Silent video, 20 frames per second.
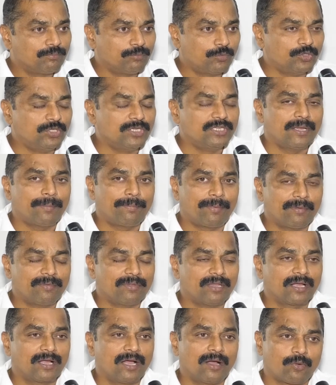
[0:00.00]
బుద్ధి చెప్పే
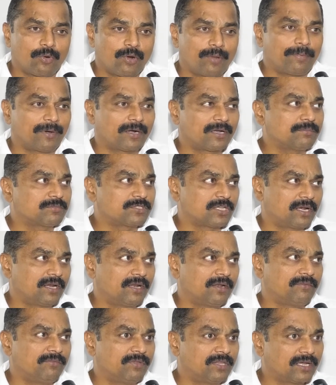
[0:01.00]
విధంగా గుణపాఠం
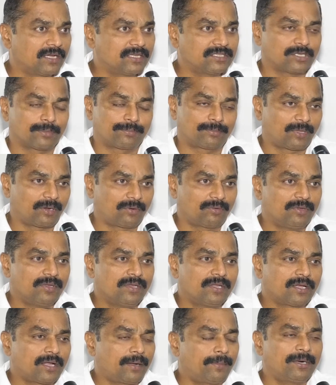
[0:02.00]
సరైన విధంగా చెప్తారు
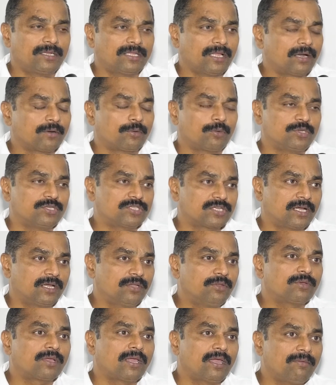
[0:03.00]
కాబట్టి దాని గురించి
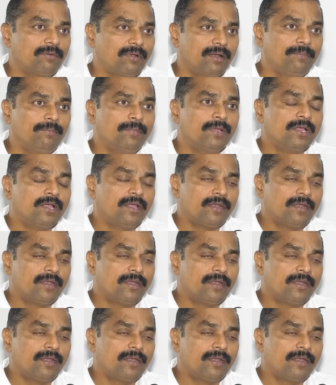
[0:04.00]
కాదు కేవలం